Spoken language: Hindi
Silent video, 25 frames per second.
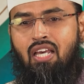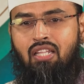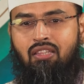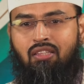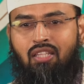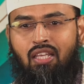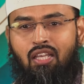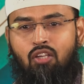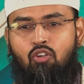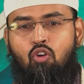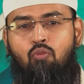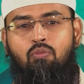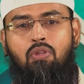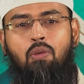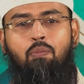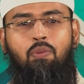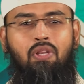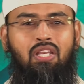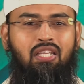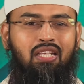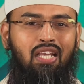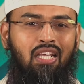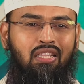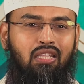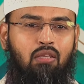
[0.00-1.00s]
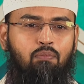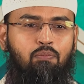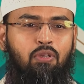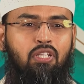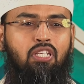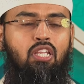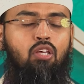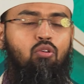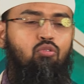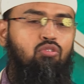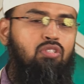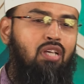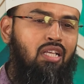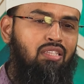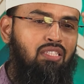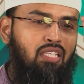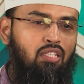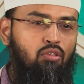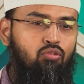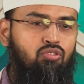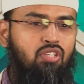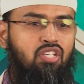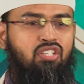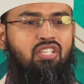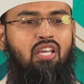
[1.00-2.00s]
जाते हैं घूमने फिरने जाते हैं पिकनिक को जाते
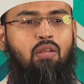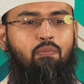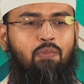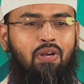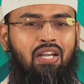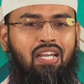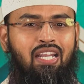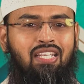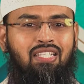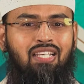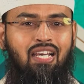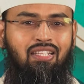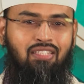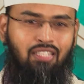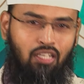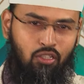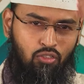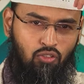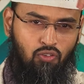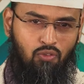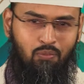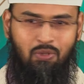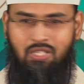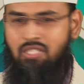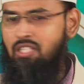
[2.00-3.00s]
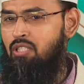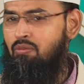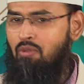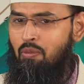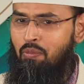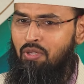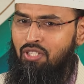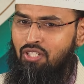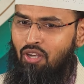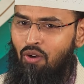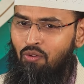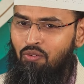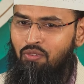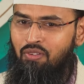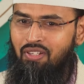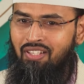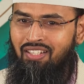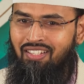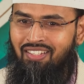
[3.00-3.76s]
हैं दूसरे शहर पढ़ने जाते हैं तो मस्जिद में भी जाओ